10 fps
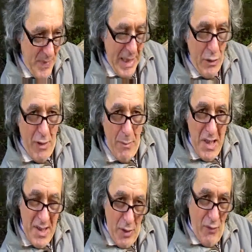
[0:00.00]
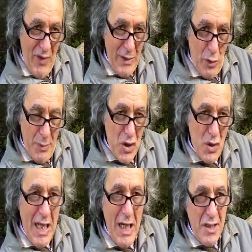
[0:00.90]
che dovrebbe essere un fatto
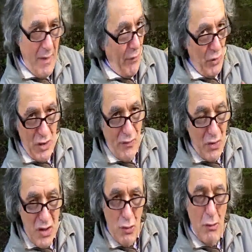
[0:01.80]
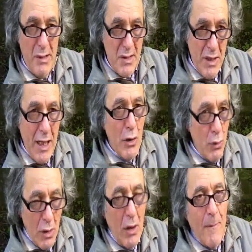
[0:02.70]
personale, se fosse solo personale
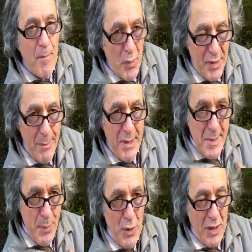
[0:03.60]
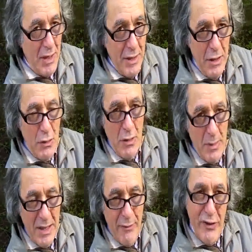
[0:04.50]
uno potrebbe disporre del diritto di
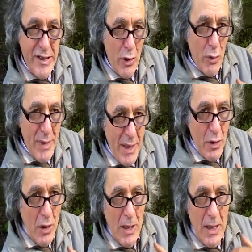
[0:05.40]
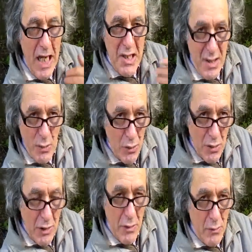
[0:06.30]
rimanere in vita o meno a
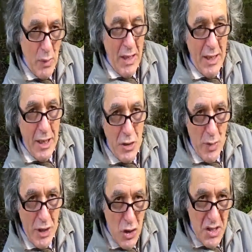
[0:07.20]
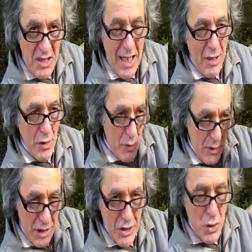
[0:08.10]
secondo di quella che è la sua necessità, la sua
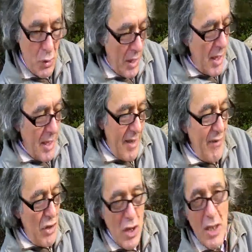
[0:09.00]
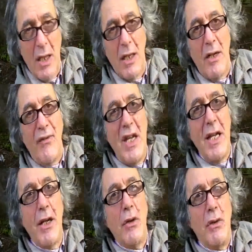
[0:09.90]
intenzione, invece
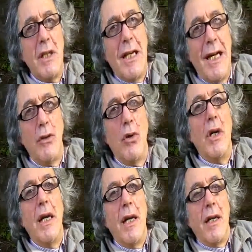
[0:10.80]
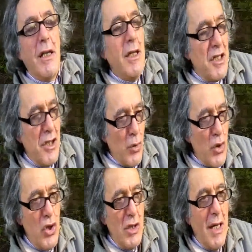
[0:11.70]
viene condannato e chi si
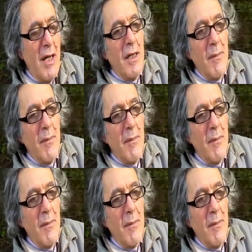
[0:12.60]
suicida